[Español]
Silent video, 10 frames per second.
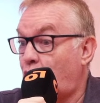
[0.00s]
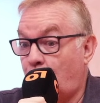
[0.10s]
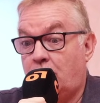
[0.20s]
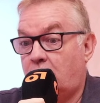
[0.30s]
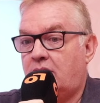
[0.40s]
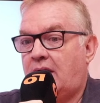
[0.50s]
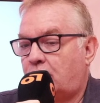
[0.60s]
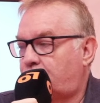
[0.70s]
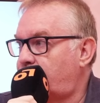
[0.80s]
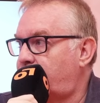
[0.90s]
Uno es la
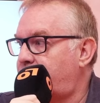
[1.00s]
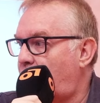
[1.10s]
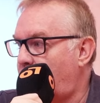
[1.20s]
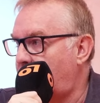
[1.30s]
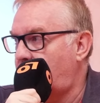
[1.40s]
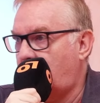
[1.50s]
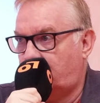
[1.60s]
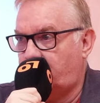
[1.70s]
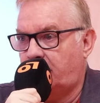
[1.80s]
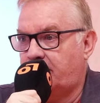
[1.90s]
construcción del juego. La
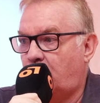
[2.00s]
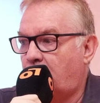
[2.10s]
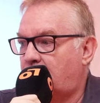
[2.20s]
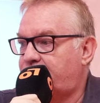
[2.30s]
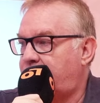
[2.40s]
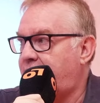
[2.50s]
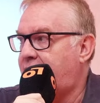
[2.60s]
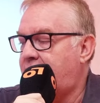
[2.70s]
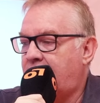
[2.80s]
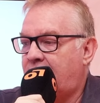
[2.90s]
construcción del juego en
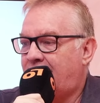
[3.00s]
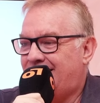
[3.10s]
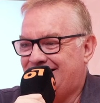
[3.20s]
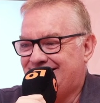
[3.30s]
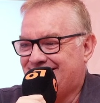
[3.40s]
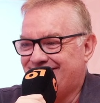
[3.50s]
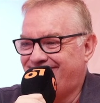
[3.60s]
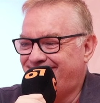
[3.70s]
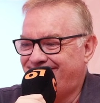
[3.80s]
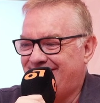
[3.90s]
Sevilla es
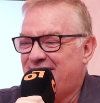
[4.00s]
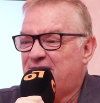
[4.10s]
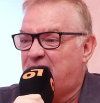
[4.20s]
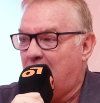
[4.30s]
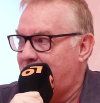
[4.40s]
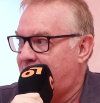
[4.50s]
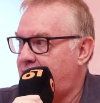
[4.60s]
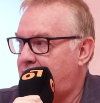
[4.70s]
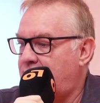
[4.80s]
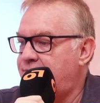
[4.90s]
mm, infame,
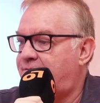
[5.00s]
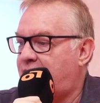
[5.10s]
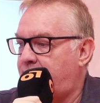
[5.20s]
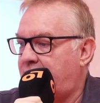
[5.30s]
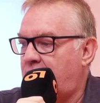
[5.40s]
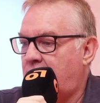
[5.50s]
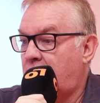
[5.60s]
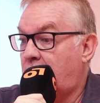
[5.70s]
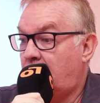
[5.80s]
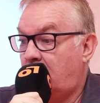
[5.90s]
infame,
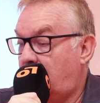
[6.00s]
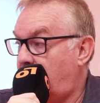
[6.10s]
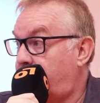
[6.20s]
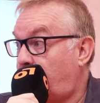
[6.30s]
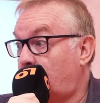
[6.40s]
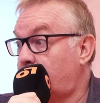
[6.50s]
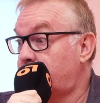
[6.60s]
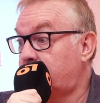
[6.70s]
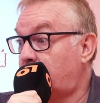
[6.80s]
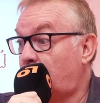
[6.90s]
eh, por
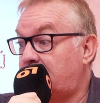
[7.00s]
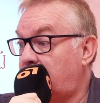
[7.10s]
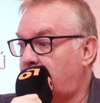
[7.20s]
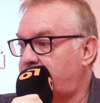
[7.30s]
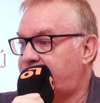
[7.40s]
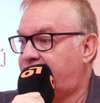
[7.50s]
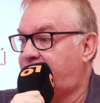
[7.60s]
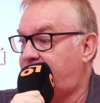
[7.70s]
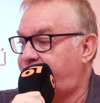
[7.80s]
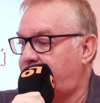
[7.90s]
un motivo
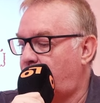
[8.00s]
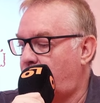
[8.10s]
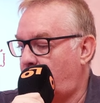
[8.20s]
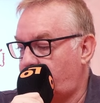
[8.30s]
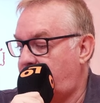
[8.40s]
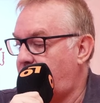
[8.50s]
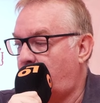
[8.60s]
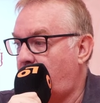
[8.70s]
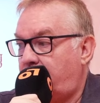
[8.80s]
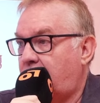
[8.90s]
sencillísimo. No tiene
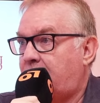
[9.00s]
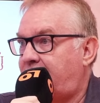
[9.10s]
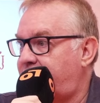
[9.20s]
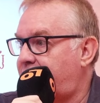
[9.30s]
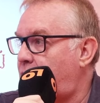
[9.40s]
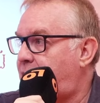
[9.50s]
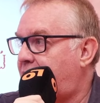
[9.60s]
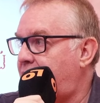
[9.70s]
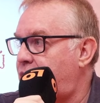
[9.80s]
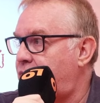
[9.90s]
jugadores capacitados
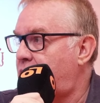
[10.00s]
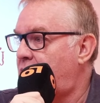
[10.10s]
para ello.